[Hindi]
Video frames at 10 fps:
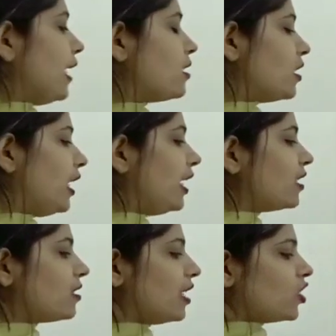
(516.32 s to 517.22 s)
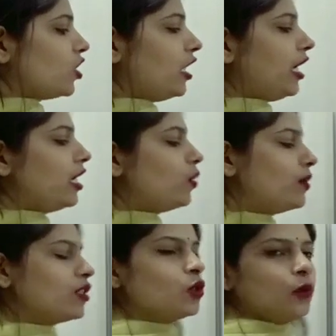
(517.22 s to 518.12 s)
नेक्स्ट ए इंटरसेक्शन ए
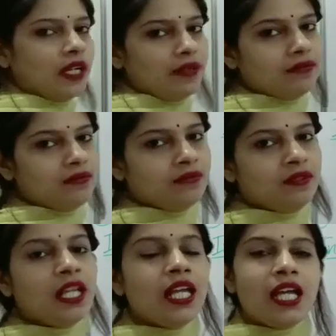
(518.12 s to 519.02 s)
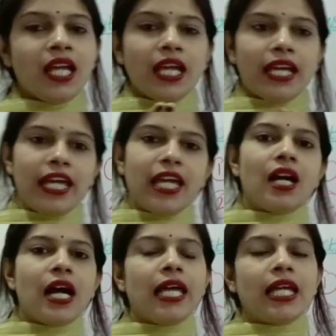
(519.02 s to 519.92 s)
इक्वल्स टू ए ए
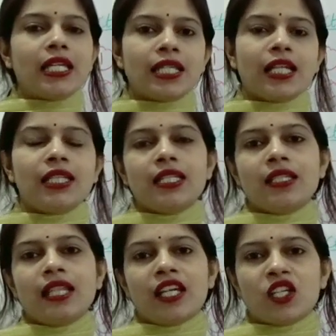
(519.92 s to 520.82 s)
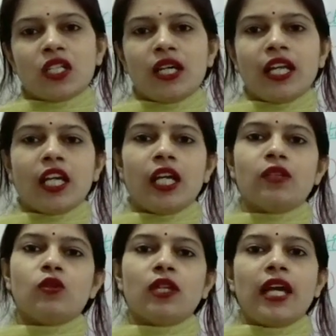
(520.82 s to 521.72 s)
का ए के साथ ही इंटरसेक्शन
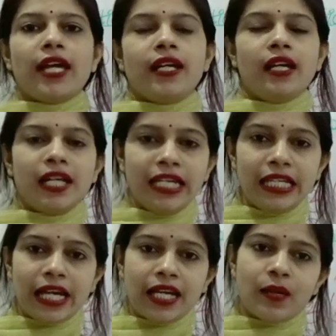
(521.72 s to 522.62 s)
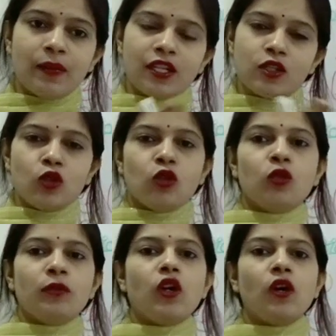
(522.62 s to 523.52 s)
करेंगे तो क्या आएगा ए ही आएगा बिकॉज
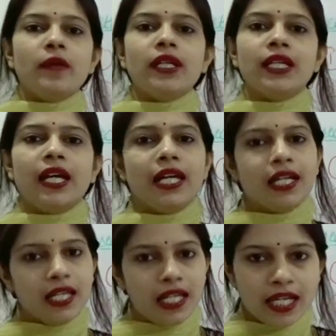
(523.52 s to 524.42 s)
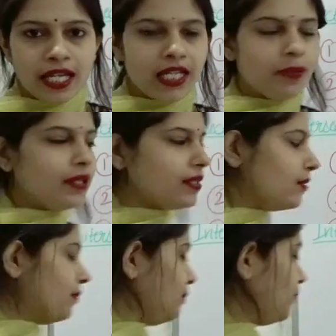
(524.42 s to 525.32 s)
दोनों में कॉमन क्या है ए के
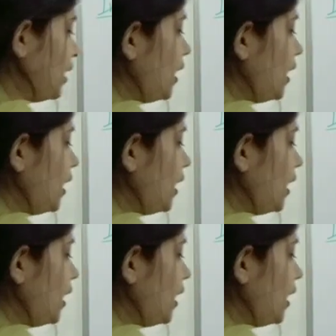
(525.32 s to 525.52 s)
एलिमेंट्स